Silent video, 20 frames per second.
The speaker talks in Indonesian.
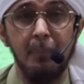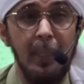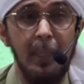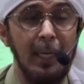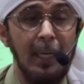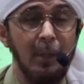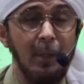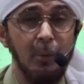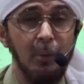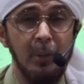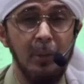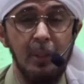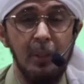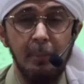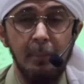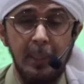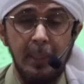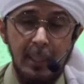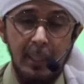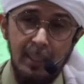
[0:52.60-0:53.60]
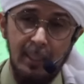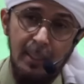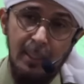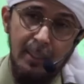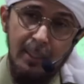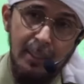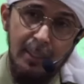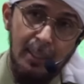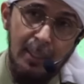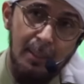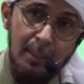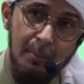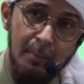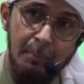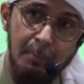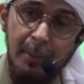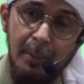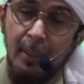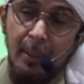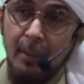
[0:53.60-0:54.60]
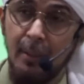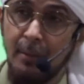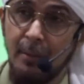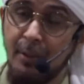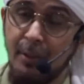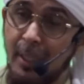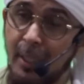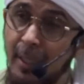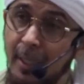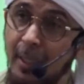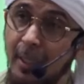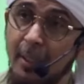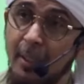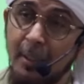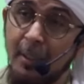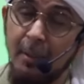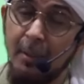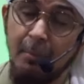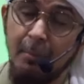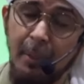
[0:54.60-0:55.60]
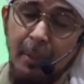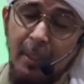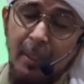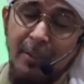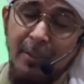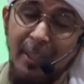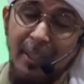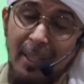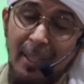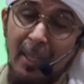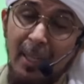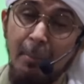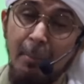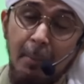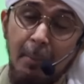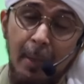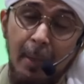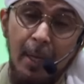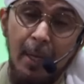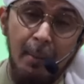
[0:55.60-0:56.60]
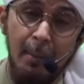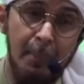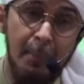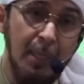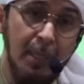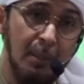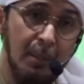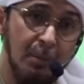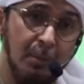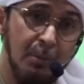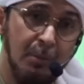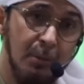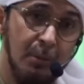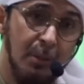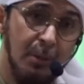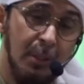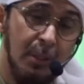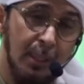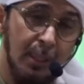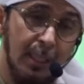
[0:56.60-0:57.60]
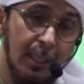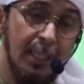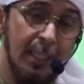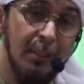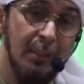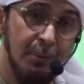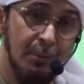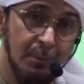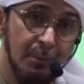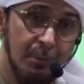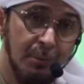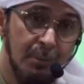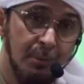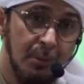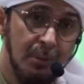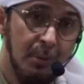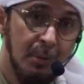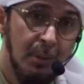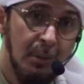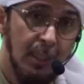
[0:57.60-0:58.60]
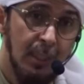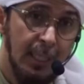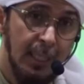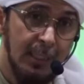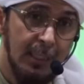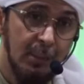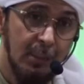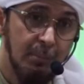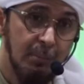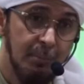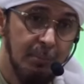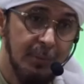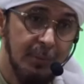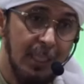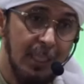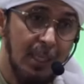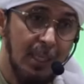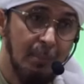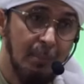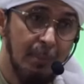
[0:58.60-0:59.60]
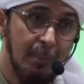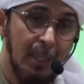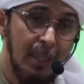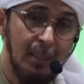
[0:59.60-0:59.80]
berlakunya demikian adalah bila cara bila cara memahami itu keliru atau cara